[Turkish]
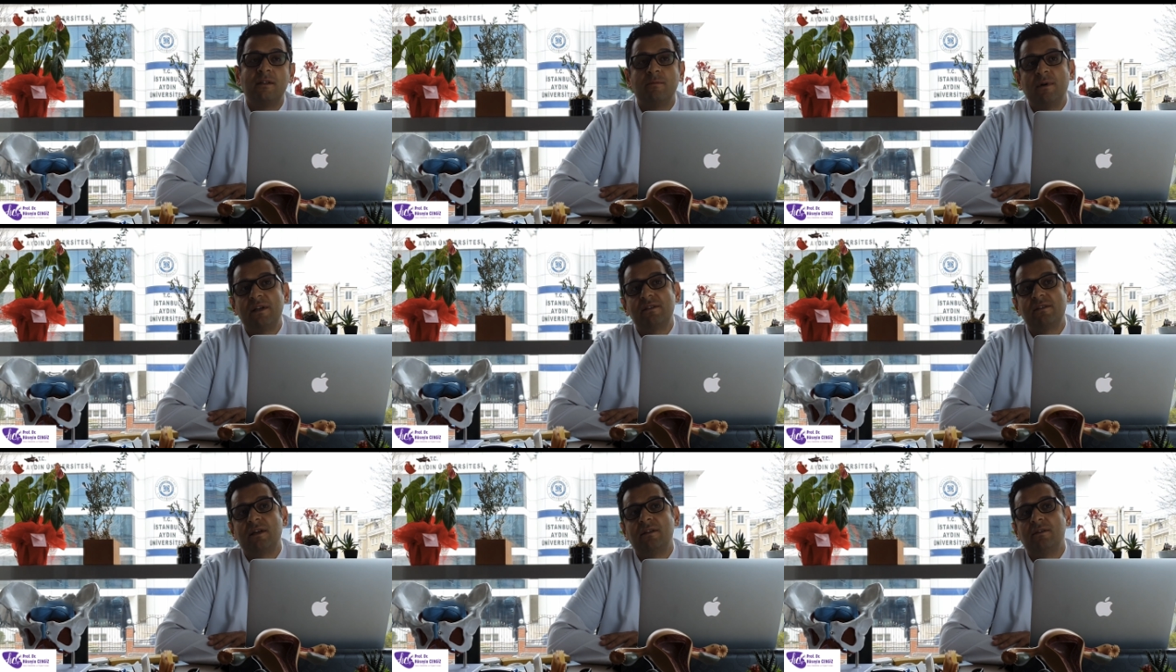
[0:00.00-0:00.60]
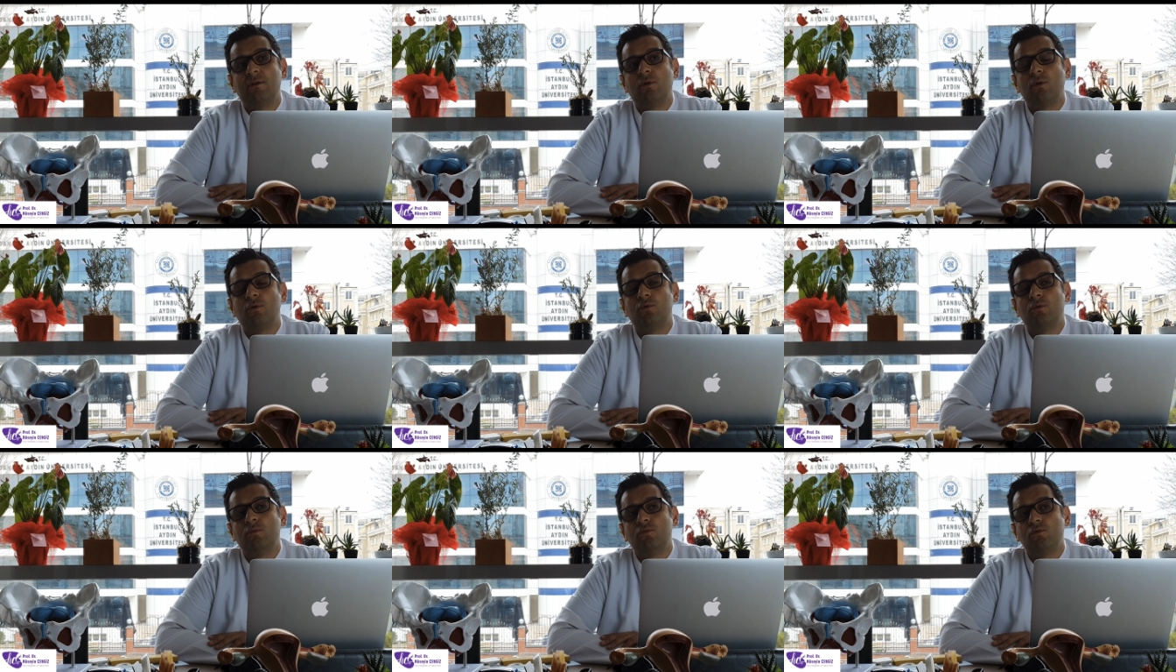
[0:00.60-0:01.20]
da MERS'ten de
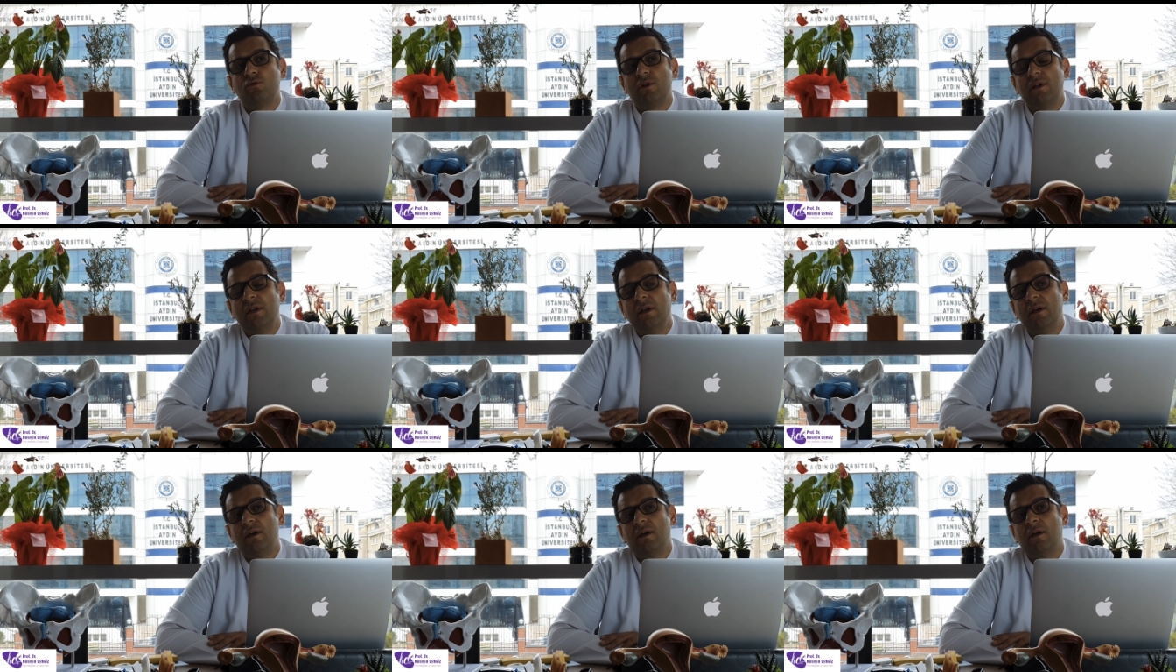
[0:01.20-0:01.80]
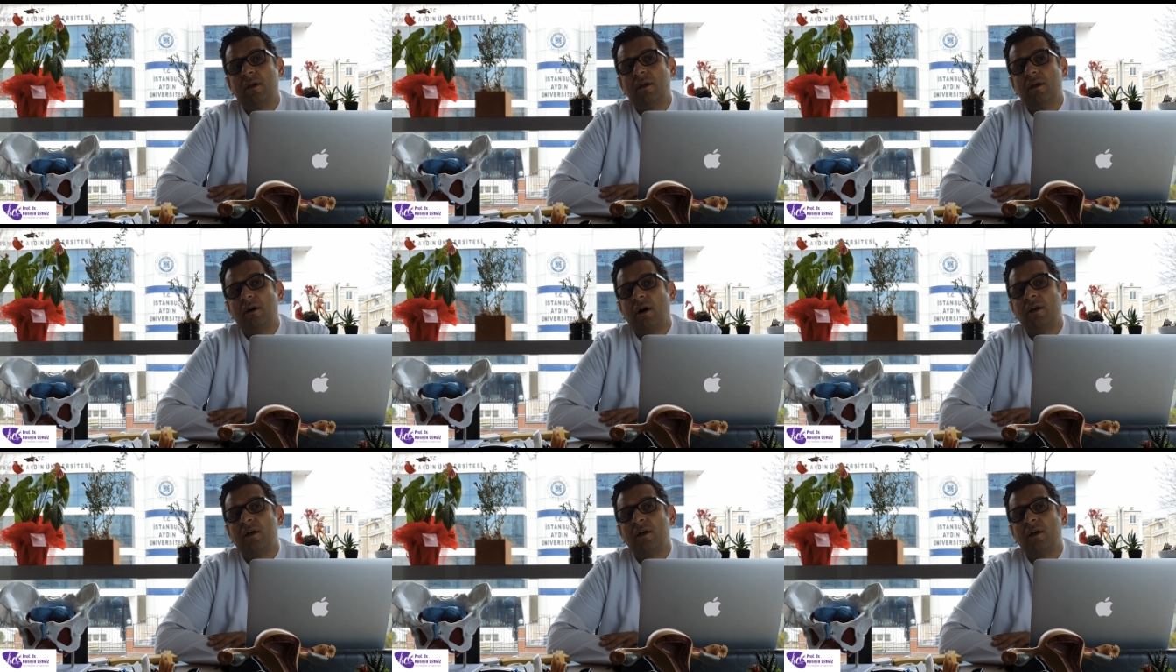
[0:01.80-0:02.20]
gördüğümüz üzere e,